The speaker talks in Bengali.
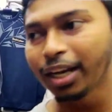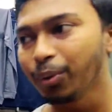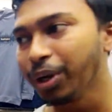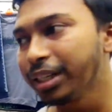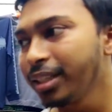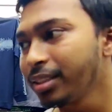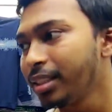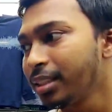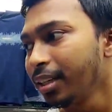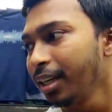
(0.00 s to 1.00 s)
এই উইন্টার
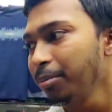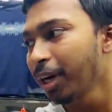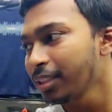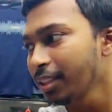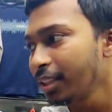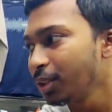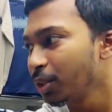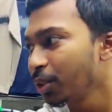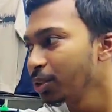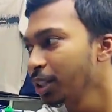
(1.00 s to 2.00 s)
সিজনের বাচ্চাদের
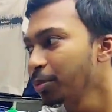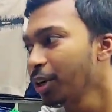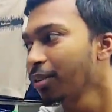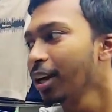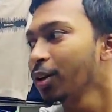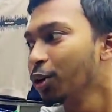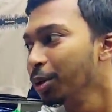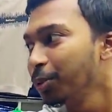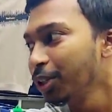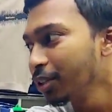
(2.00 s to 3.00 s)
জন্য যে প্রোডাক্টগুলো
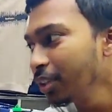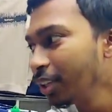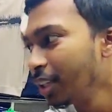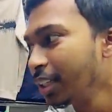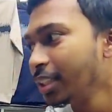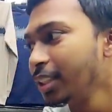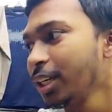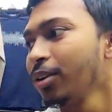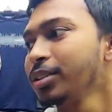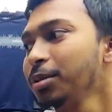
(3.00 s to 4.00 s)
খুবই প্রয়োজন আচ্ছা
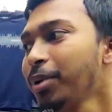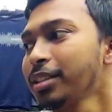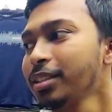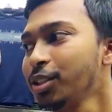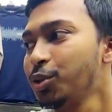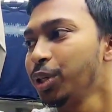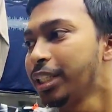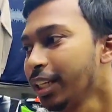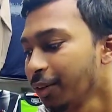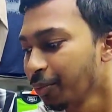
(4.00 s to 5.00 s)
সেগুলো হচ্ছে বাচ্চাদের
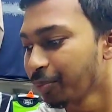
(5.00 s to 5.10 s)
সোয়েটার